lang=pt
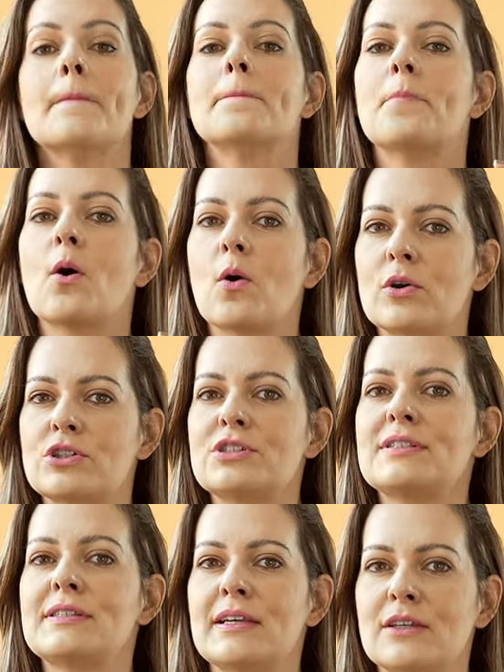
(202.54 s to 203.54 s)
pode
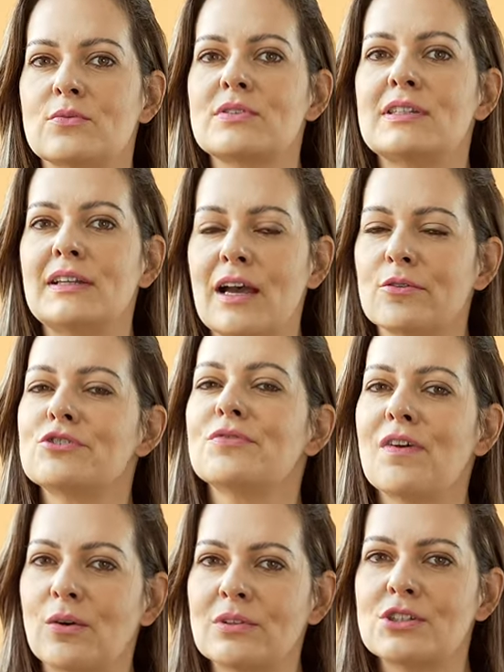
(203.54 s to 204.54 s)
ser um sinal de
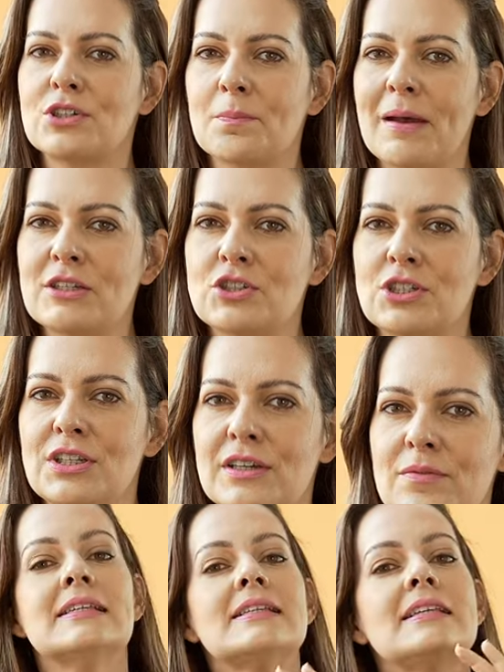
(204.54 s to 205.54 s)
falta de
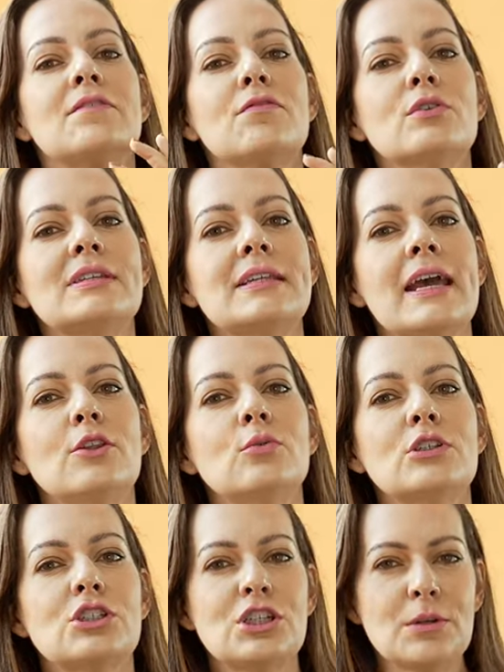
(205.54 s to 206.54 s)
empatia. Se você é do
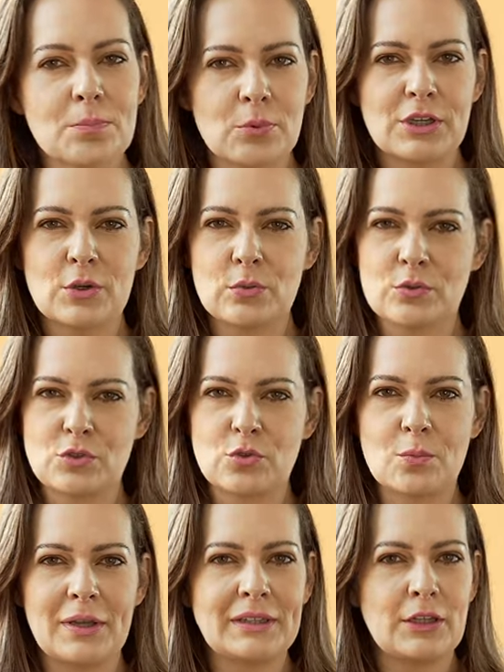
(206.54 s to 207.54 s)
tipo que
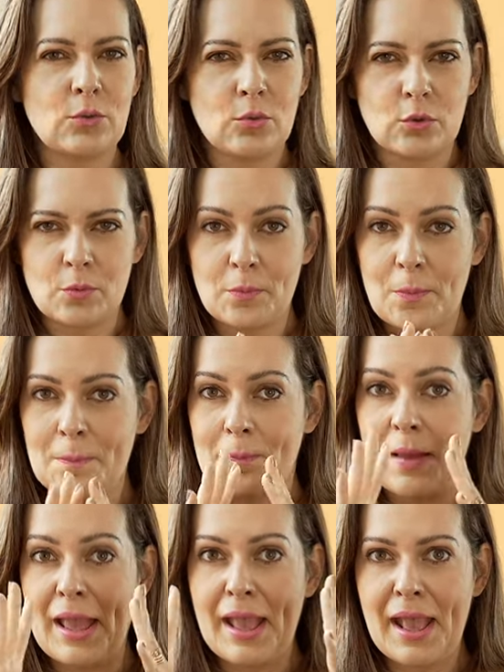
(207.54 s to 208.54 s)
costuma ter um grupo
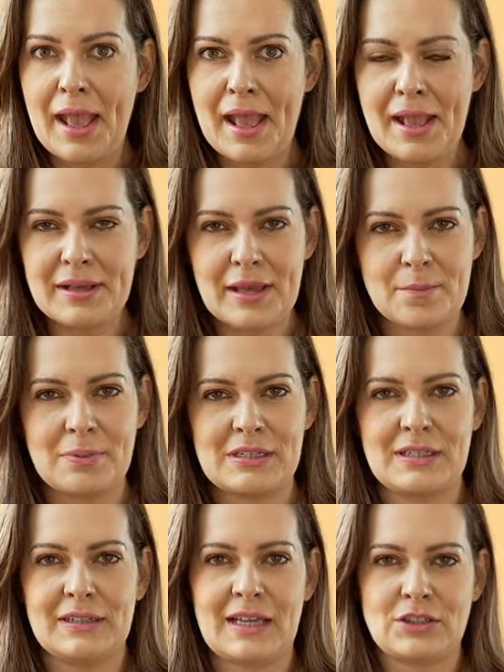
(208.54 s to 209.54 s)
bem
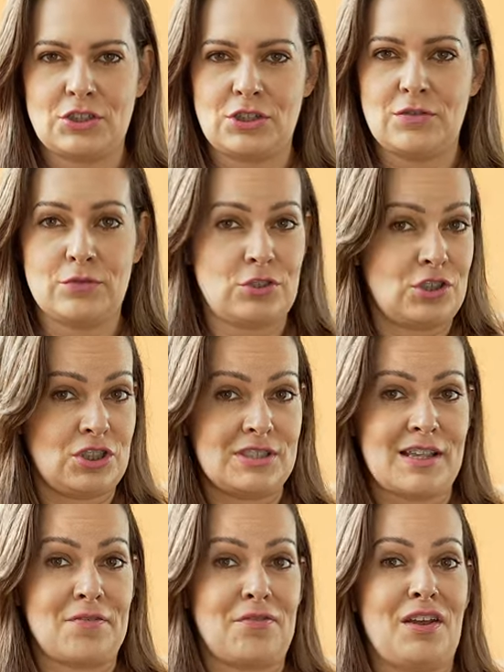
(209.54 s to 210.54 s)
representativo de
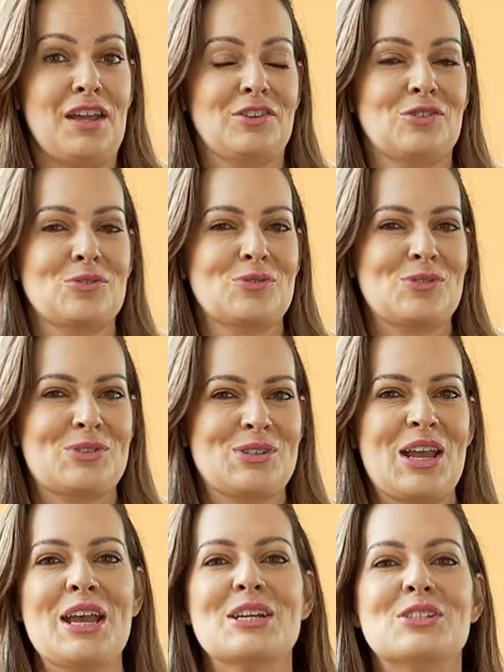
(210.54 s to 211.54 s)
desafetos,
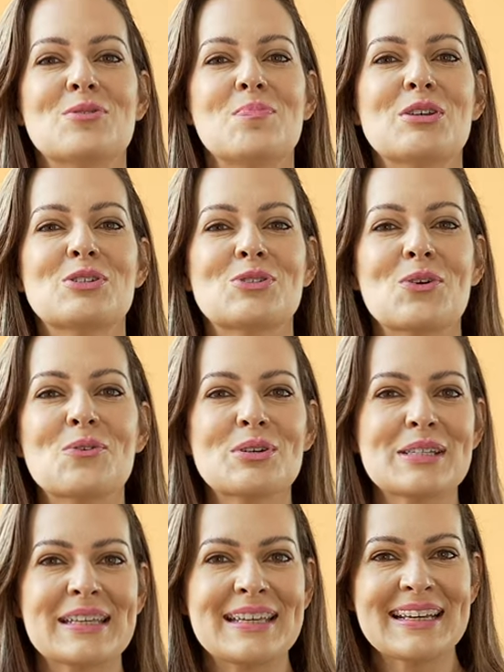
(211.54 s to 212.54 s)
de
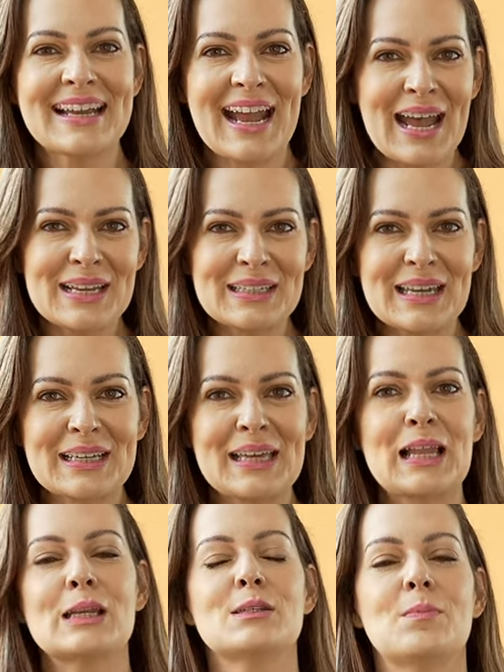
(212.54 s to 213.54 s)
pessoas que caem
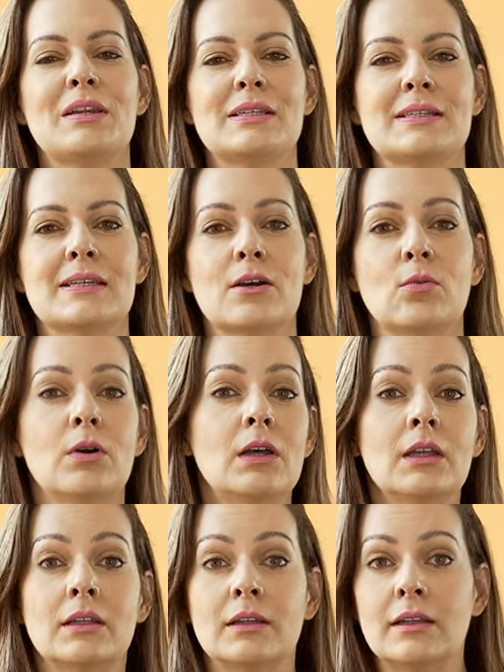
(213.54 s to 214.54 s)
naquela expressão
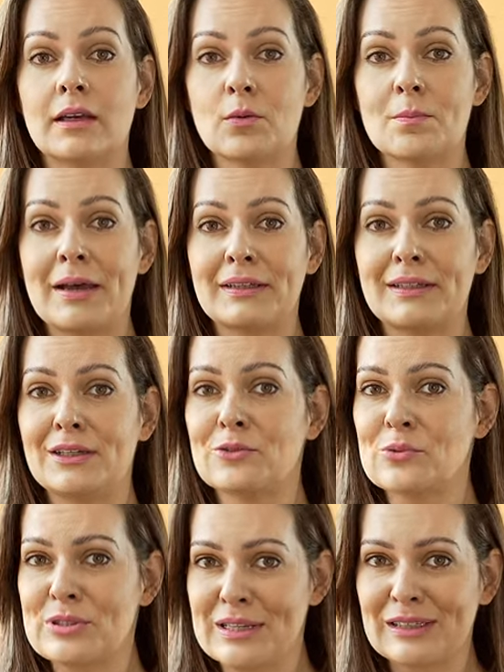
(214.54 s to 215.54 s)
não bater
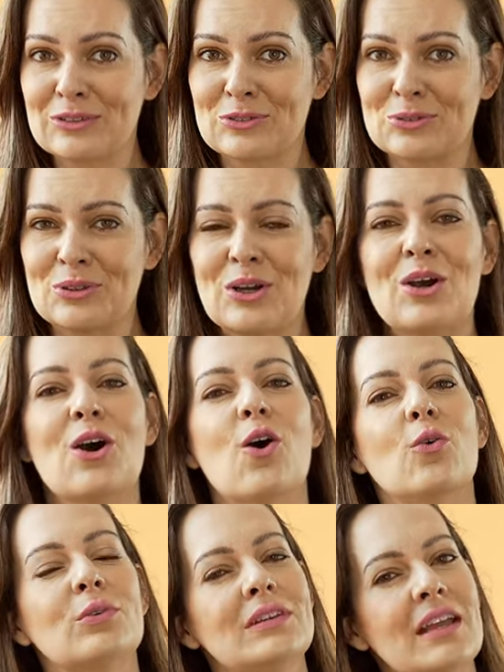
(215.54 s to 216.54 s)
o santo,
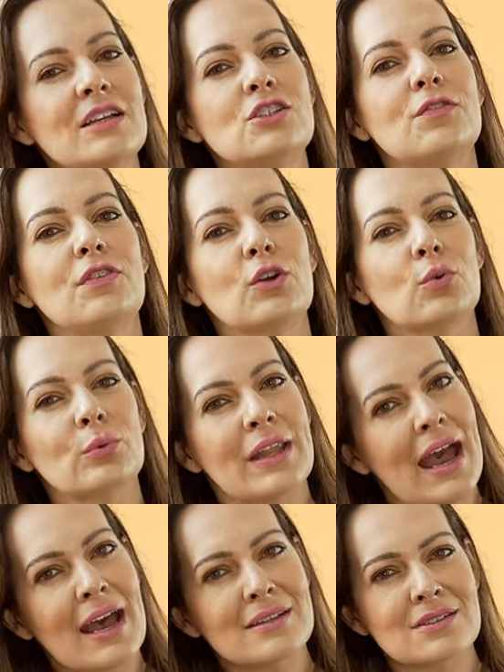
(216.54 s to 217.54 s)
ou tem
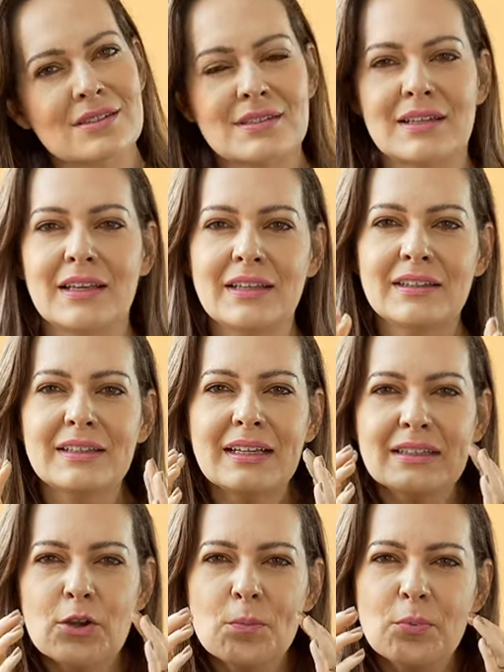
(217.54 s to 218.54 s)
dificuldades em
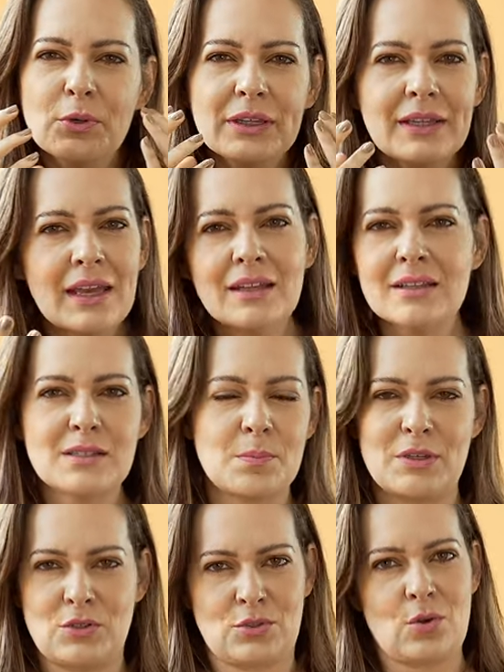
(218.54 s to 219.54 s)
entender o porquê das
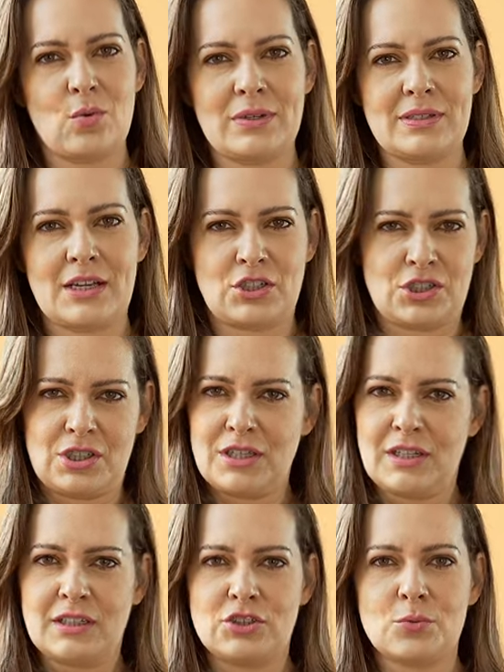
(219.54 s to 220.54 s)
pessoas
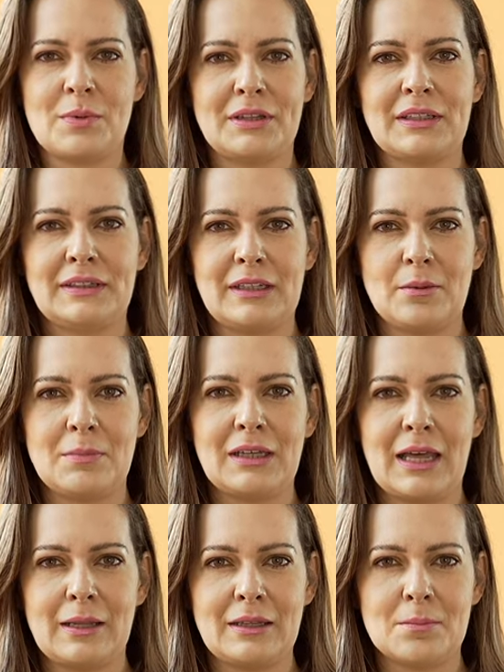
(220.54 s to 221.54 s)
agirem de uma
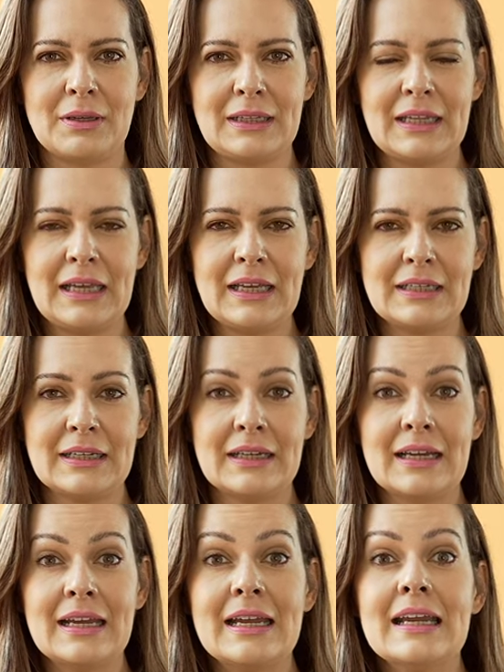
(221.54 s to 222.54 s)
determinada maneira
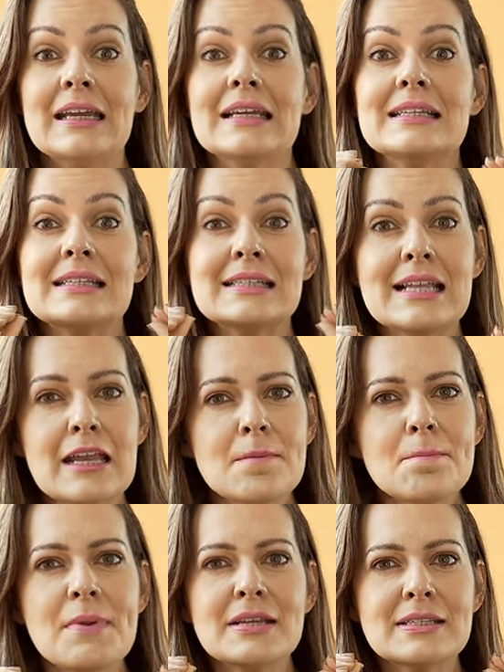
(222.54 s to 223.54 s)
e
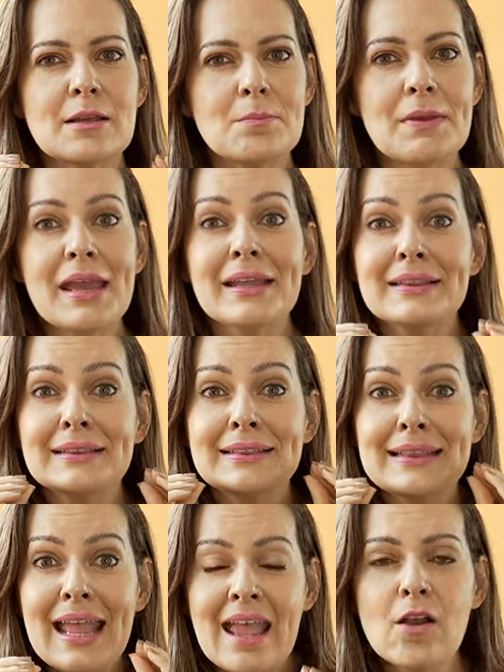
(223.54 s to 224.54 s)
sem perceber a
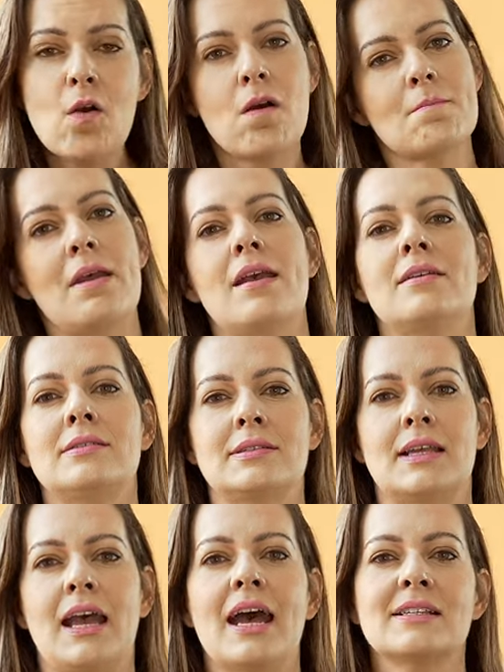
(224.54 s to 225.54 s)
até
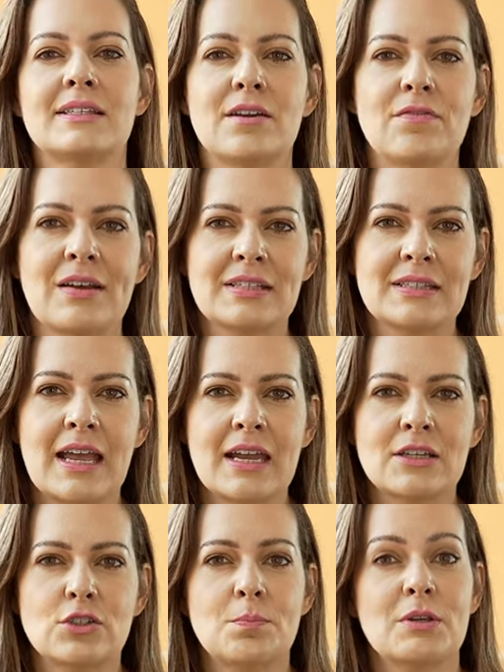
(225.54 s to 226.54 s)
começa a se
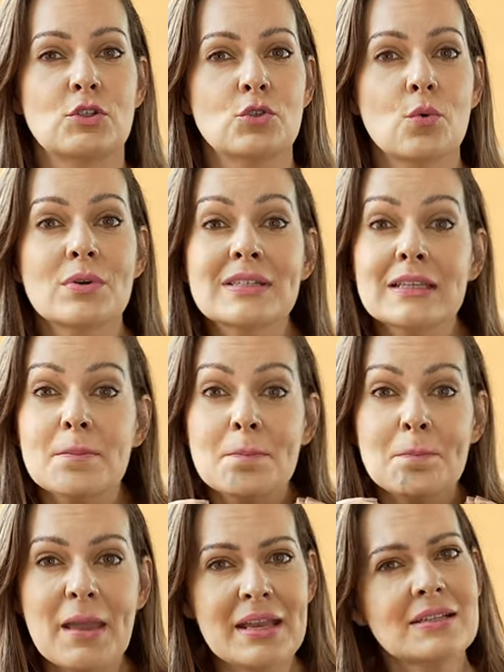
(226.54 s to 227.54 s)
afastar de pessoas que
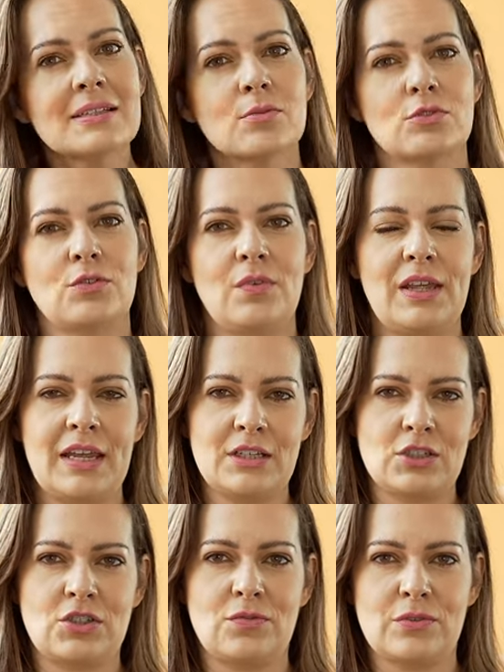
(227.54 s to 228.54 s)
pensam
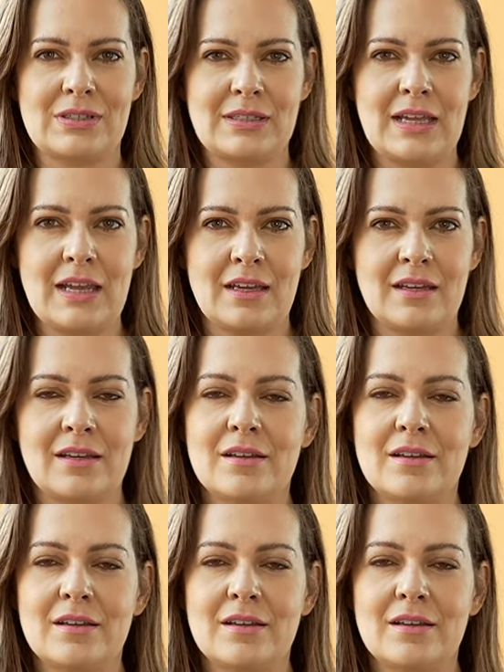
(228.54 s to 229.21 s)
diferente de você,